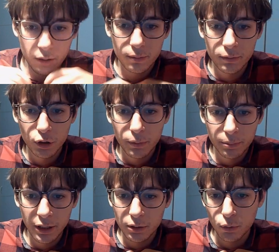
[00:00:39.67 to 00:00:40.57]
Non mi
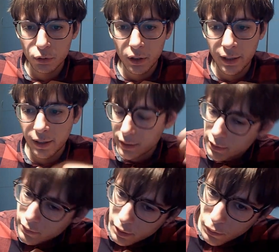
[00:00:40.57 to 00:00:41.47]
piace molto la
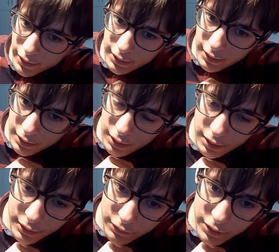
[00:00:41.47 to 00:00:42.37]
narrativa, ne ho letta tanta
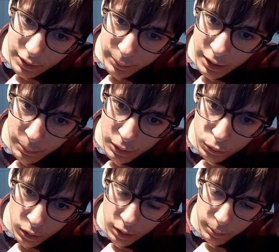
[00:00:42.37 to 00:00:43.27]
in vita mia, ma
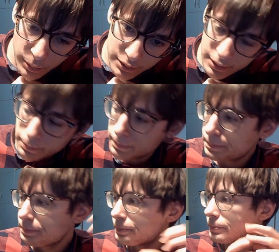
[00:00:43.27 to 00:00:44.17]
ora basta.
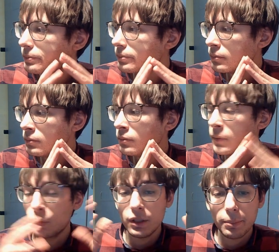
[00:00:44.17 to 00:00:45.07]

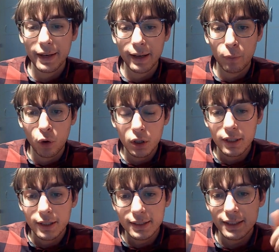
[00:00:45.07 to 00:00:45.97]
Quindi parliamo
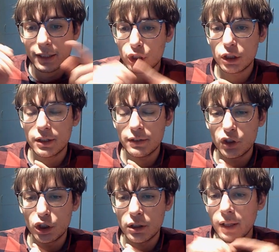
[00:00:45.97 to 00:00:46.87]
di saggi
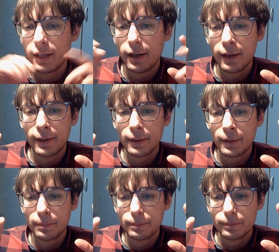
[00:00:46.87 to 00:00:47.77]
scientifici.
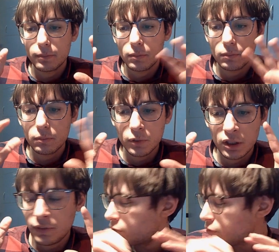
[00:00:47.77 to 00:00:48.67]
Eh,
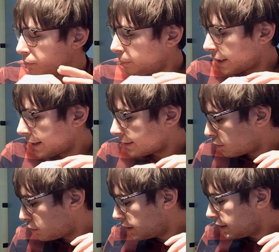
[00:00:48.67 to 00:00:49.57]
divisi un po' per
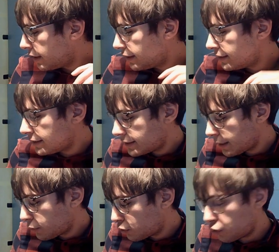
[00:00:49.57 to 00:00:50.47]
categorie,
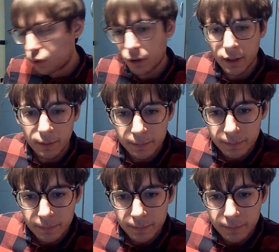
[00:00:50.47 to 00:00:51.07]
iniziamo con